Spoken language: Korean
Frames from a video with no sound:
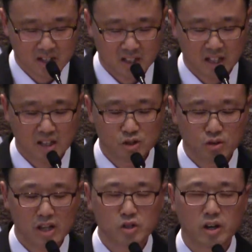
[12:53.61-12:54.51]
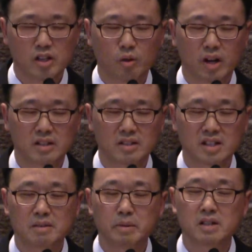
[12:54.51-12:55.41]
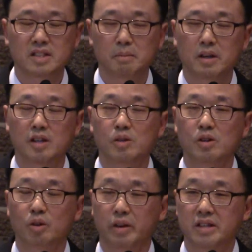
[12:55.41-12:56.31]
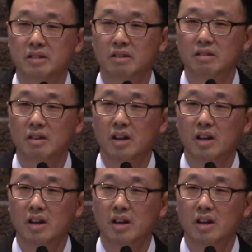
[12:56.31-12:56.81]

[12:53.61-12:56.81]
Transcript: 지난주 한 주간 동안 특별 새벽 기도를 통해서